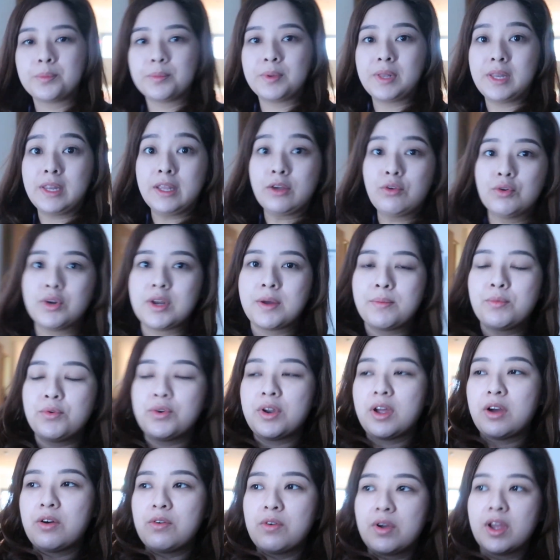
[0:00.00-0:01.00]
Maliligo na
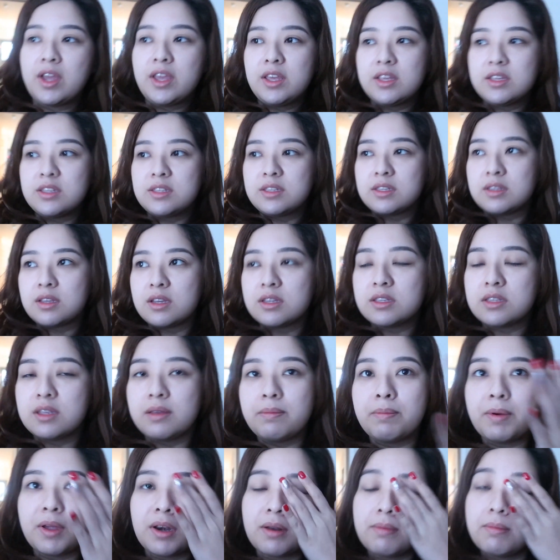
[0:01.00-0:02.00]
muna ako guys.
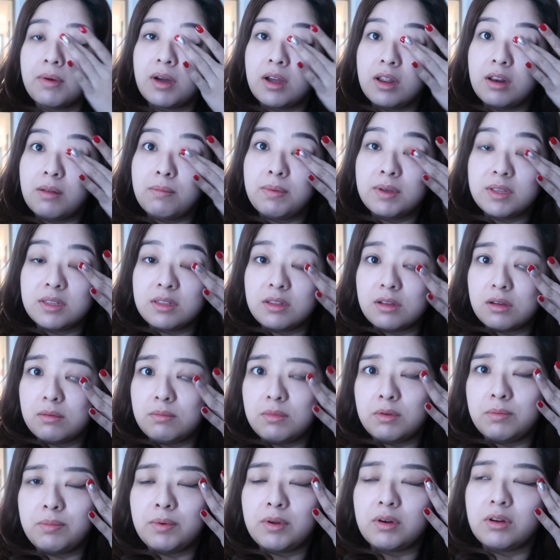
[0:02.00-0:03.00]
Kasi para makalabas na
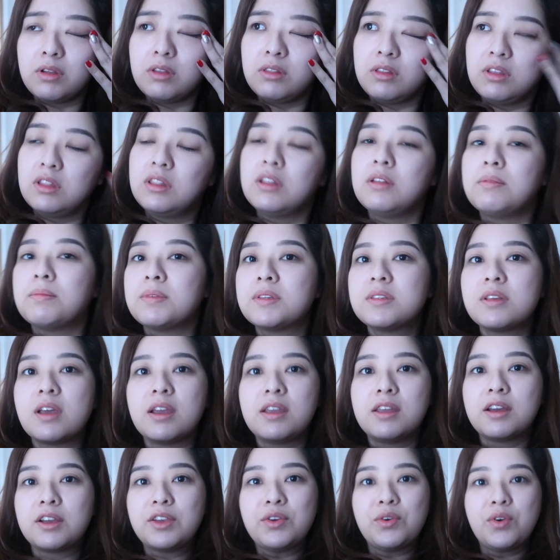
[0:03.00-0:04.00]
kami. Para hindi din
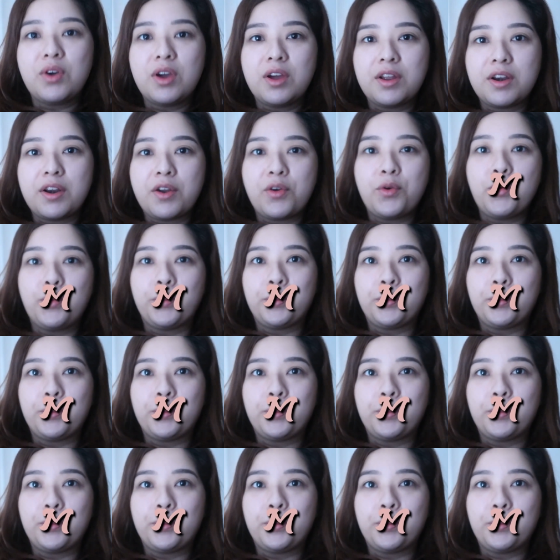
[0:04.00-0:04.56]
masayang yung araw.